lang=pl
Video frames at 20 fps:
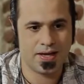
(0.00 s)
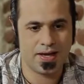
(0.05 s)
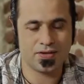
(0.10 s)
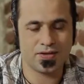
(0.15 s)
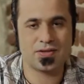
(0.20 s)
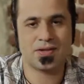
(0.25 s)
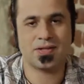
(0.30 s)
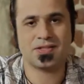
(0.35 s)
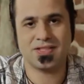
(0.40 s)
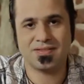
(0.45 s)
a
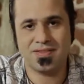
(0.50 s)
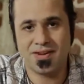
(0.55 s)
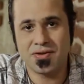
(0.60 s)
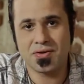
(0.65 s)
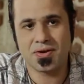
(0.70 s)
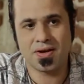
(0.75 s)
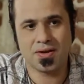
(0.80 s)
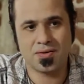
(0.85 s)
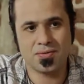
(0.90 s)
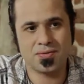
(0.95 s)
się nazywają
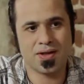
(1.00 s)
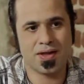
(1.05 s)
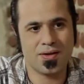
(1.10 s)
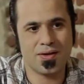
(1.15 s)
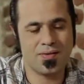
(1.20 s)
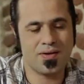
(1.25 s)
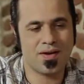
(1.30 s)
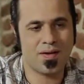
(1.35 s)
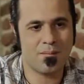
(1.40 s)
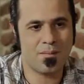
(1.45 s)
la
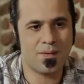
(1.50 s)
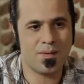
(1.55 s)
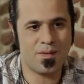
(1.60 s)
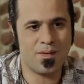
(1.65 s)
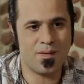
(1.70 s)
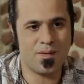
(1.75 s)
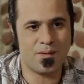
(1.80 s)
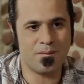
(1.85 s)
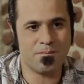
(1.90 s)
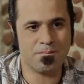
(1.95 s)
crudaiola,
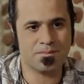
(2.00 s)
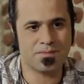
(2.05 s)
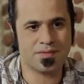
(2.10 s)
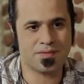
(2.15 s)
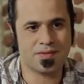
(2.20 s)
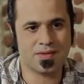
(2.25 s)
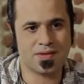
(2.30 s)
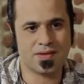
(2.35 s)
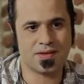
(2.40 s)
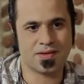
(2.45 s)
bo
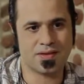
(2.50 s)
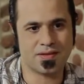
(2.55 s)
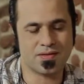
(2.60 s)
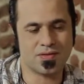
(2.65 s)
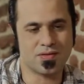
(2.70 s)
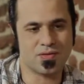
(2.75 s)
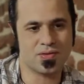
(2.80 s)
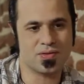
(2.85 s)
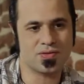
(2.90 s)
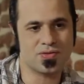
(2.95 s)

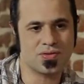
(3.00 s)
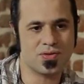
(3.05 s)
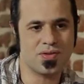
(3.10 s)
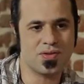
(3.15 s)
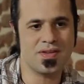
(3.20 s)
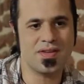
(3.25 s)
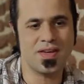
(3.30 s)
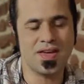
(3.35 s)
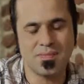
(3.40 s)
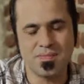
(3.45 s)
to, co
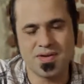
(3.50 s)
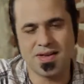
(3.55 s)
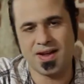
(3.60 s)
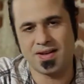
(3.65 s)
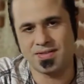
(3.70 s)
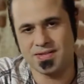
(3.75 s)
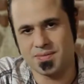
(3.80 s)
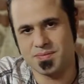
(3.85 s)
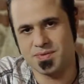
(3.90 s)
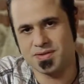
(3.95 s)
jemy
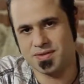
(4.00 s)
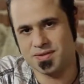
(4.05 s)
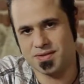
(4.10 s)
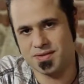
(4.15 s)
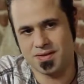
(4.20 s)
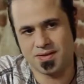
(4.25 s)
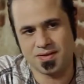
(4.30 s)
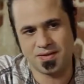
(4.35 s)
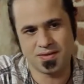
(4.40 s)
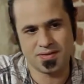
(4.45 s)
razem z,
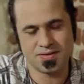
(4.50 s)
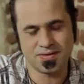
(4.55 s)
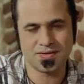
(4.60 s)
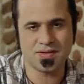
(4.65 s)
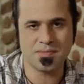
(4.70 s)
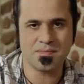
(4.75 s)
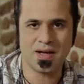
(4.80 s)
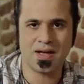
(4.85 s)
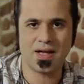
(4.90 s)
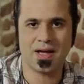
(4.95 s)
e, z,
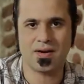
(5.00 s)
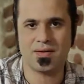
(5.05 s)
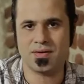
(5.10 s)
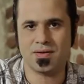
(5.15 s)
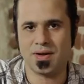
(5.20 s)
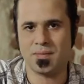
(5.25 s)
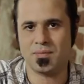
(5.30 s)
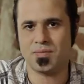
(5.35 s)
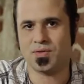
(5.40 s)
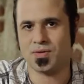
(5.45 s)
tym
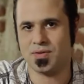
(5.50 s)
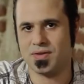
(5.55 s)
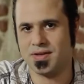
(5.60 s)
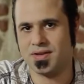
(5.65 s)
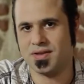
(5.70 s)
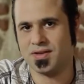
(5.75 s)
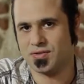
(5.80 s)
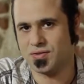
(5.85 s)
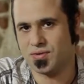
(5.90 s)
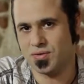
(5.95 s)
makaronem, to nie
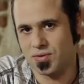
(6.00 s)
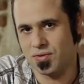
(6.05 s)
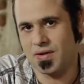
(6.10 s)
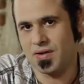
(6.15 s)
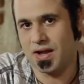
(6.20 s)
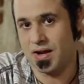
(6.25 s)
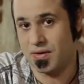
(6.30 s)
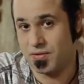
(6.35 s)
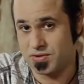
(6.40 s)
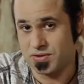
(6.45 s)
jest
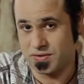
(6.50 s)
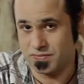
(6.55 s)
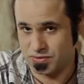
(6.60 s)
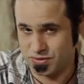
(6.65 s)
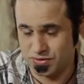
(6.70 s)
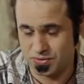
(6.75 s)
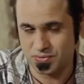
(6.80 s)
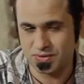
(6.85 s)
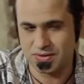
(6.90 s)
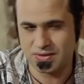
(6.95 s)
gotowane. Właśnie
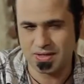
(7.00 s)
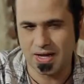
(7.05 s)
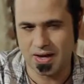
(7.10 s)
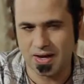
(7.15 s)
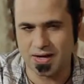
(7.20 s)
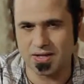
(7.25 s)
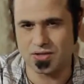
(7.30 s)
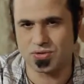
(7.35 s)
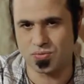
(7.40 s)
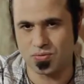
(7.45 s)
wszystko jest tak
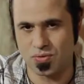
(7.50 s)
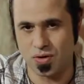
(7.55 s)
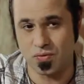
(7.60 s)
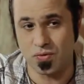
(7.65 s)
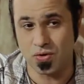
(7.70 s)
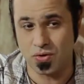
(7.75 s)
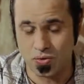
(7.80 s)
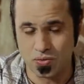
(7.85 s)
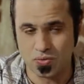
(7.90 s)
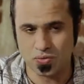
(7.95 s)
na
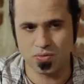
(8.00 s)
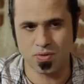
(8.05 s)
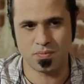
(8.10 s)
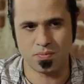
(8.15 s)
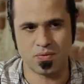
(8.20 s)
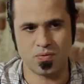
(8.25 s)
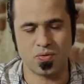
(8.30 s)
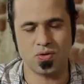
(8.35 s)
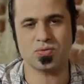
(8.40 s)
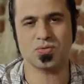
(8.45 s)
surowo. Krudo
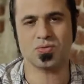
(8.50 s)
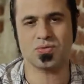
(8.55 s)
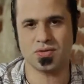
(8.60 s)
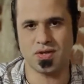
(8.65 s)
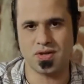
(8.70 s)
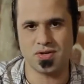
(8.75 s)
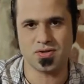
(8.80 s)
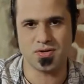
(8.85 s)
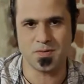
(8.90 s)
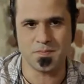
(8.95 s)
po włosku
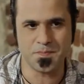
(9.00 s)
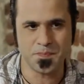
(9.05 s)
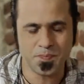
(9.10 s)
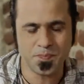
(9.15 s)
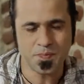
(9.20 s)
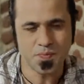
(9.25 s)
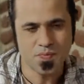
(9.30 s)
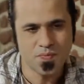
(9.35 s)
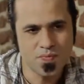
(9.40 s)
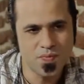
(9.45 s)
znaczy
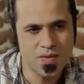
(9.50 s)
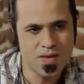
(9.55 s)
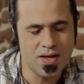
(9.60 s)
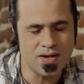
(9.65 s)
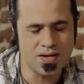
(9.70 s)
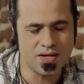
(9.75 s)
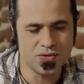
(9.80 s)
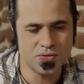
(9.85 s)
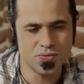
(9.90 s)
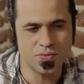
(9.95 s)

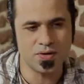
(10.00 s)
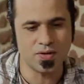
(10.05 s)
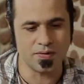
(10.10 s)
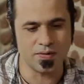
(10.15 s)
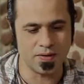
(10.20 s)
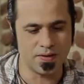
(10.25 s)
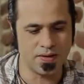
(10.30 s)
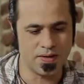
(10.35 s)
na surowo.